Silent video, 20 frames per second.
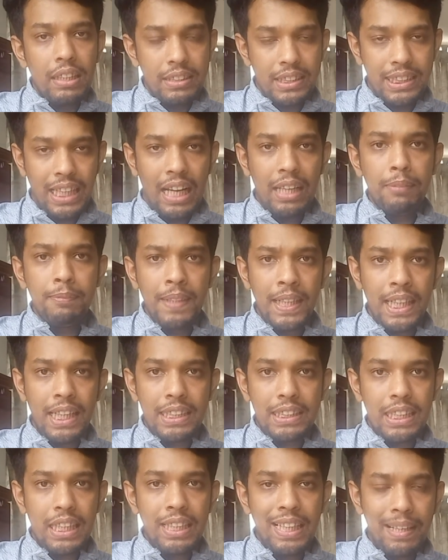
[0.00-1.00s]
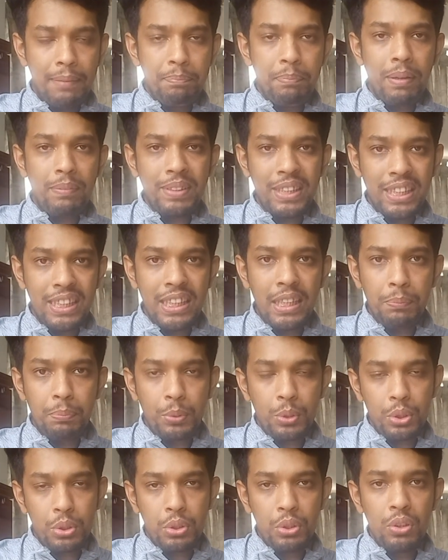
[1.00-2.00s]
চান বা না চান এমবাবেগ নিয়ে
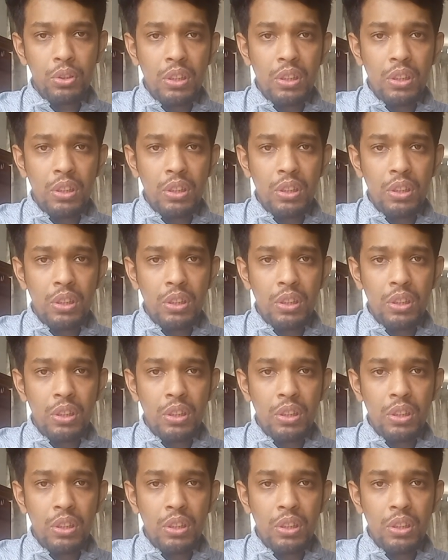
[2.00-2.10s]
প্রশ্ন